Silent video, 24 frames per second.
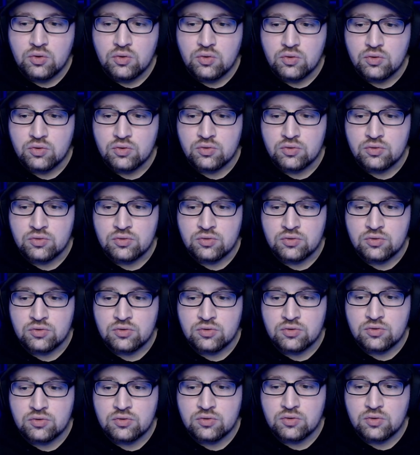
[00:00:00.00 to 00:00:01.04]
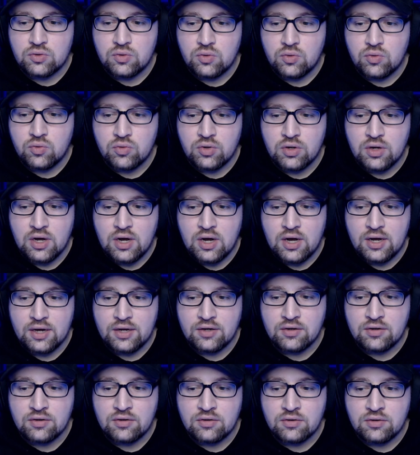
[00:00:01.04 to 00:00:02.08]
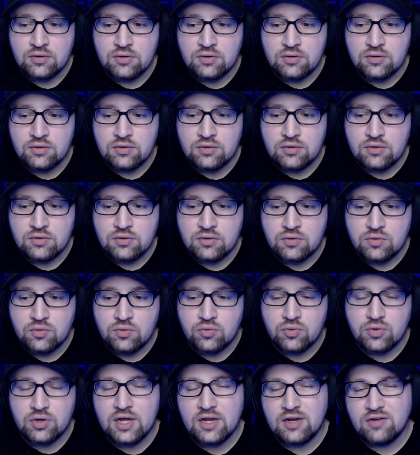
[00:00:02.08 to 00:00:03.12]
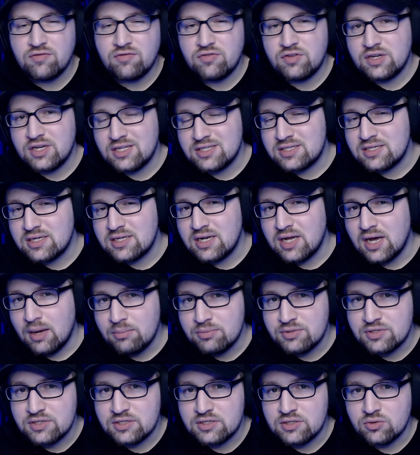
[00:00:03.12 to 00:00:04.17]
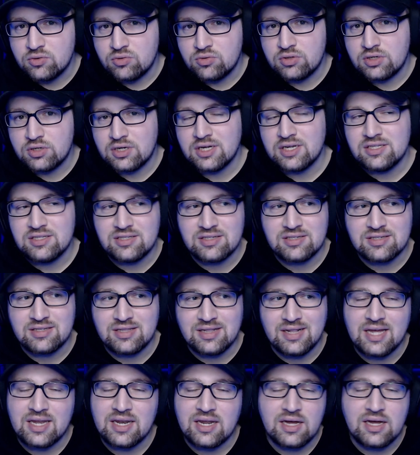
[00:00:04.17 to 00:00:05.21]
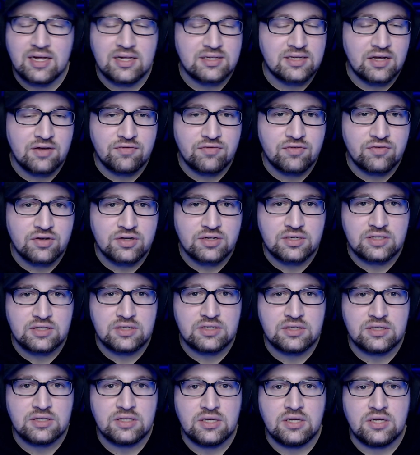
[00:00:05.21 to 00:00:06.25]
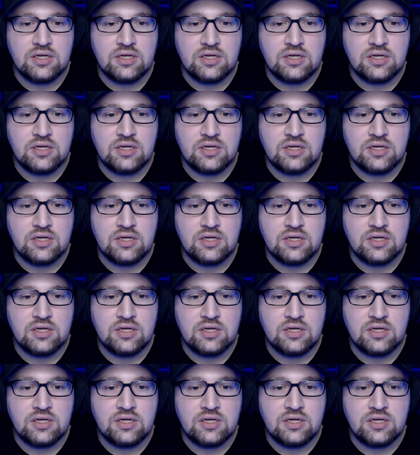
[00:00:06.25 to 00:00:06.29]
und ohne ein, ohne eine finanzielle Absicherung kann ich das leider halt einfach nicht